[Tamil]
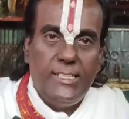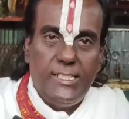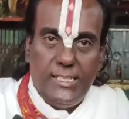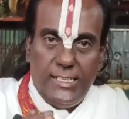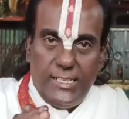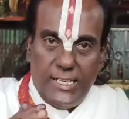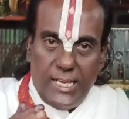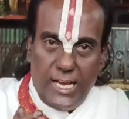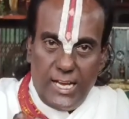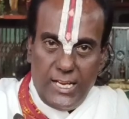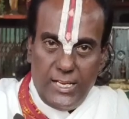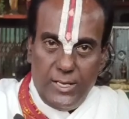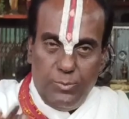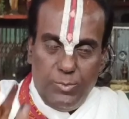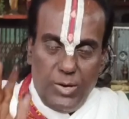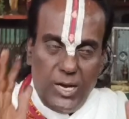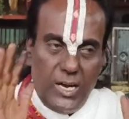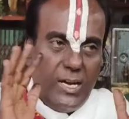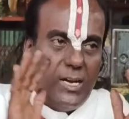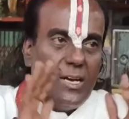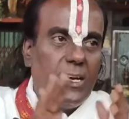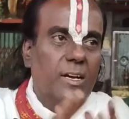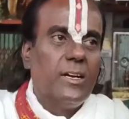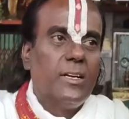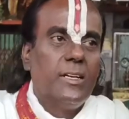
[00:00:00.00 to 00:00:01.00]
இது
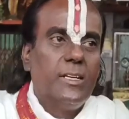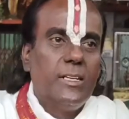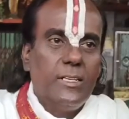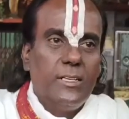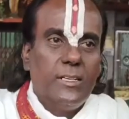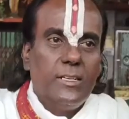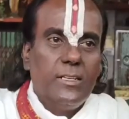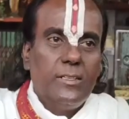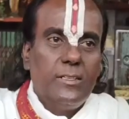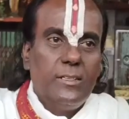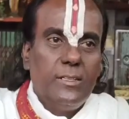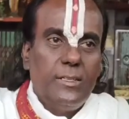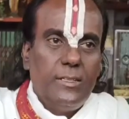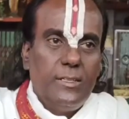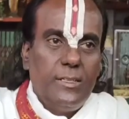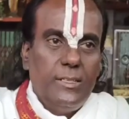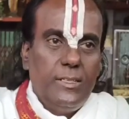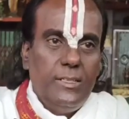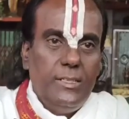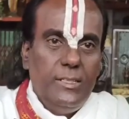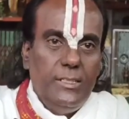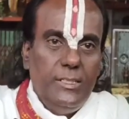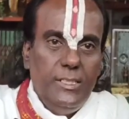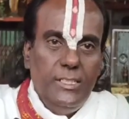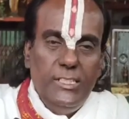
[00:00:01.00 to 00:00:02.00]
நியாயமா
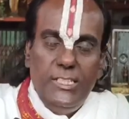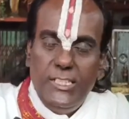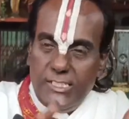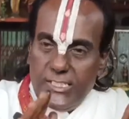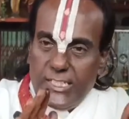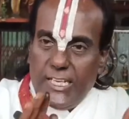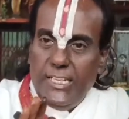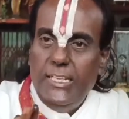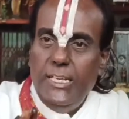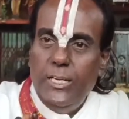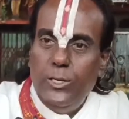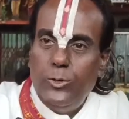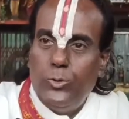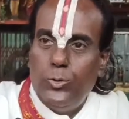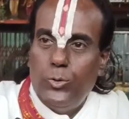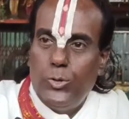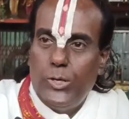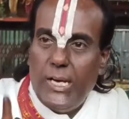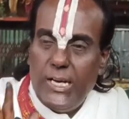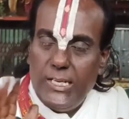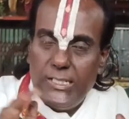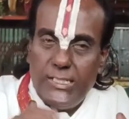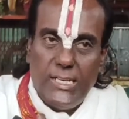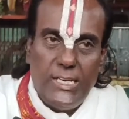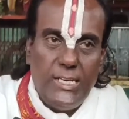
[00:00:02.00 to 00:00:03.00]
இது
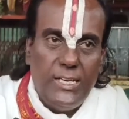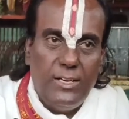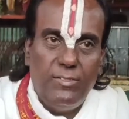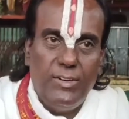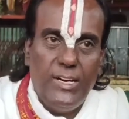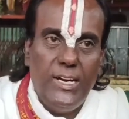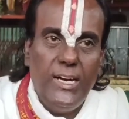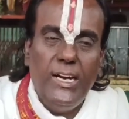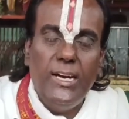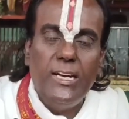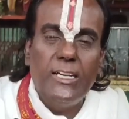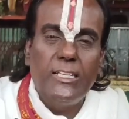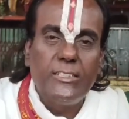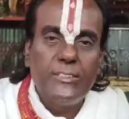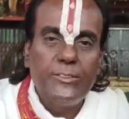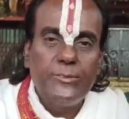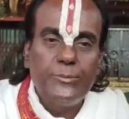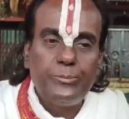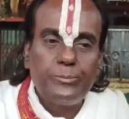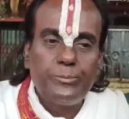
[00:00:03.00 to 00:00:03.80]
செய்யக்கூடாதல்லவா